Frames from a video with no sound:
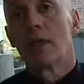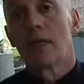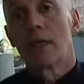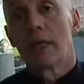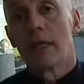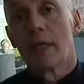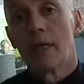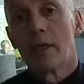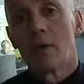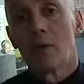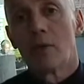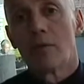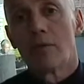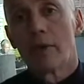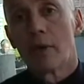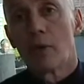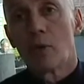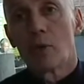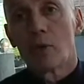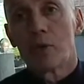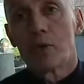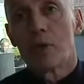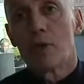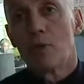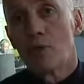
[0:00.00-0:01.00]
Et on va
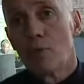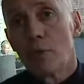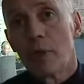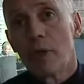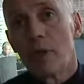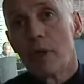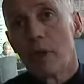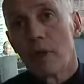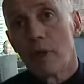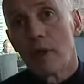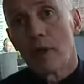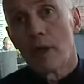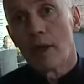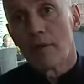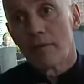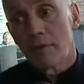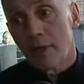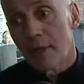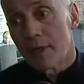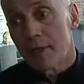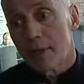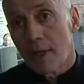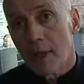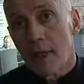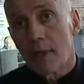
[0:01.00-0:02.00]
continuer à
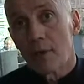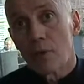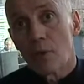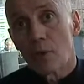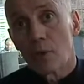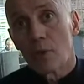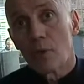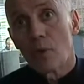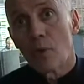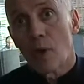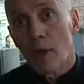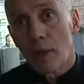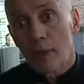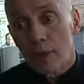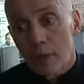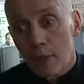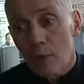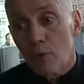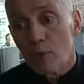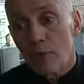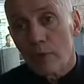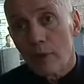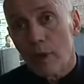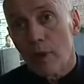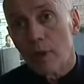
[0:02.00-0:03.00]
faire ça. Donc il y aura des
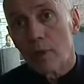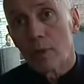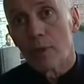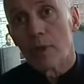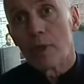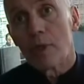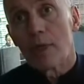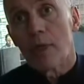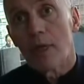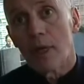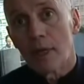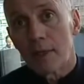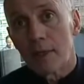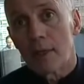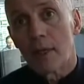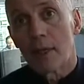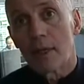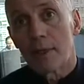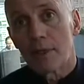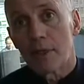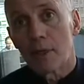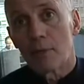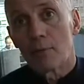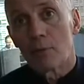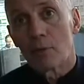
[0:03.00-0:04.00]
nouvelles données
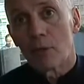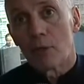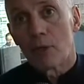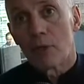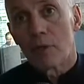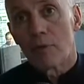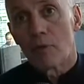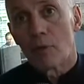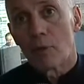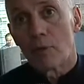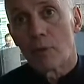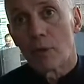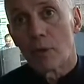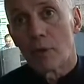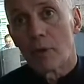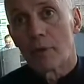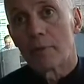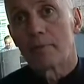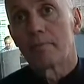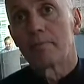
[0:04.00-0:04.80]
intéressantes pour les développeurs.